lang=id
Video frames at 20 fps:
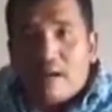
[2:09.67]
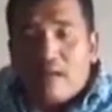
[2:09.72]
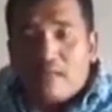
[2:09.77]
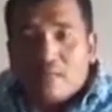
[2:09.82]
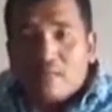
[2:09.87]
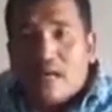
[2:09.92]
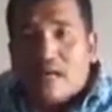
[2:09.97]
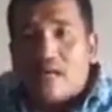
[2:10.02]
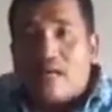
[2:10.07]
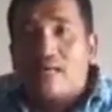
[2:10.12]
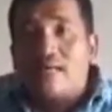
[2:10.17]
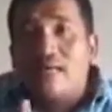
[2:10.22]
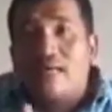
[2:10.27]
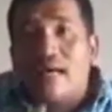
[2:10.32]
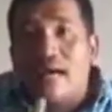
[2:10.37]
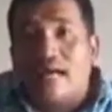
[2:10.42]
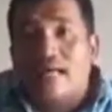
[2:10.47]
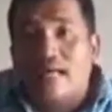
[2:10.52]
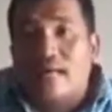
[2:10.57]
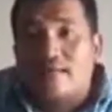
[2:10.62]
siapa? Jalan
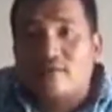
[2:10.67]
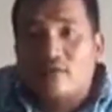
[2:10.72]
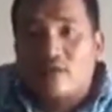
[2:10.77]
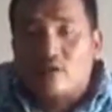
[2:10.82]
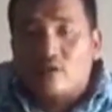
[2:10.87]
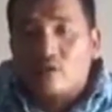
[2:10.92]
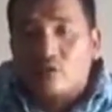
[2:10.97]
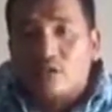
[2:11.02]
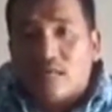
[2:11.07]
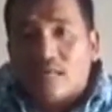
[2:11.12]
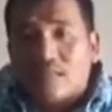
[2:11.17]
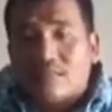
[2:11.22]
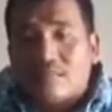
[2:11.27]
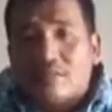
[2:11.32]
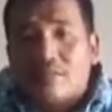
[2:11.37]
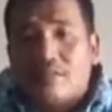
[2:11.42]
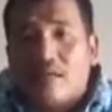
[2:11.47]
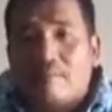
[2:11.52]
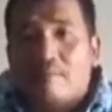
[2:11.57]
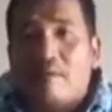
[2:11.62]
negara itu dirusak
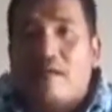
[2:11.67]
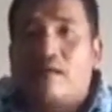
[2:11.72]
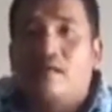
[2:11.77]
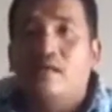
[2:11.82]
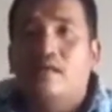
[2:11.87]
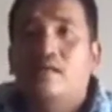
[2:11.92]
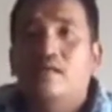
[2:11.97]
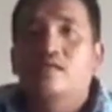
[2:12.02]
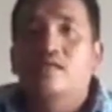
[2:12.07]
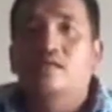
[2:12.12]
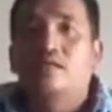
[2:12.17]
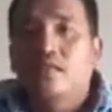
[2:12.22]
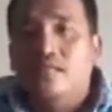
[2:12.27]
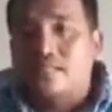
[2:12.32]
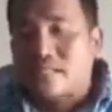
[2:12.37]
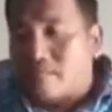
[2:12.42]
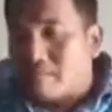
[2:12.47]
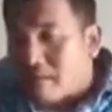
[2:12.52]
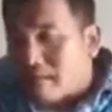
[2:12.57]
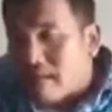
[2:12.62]
sama siapa?
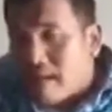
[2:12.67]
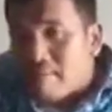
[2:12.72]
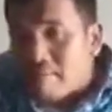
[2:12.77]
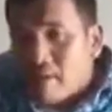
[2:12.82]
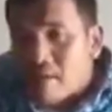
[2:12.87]
Ya sama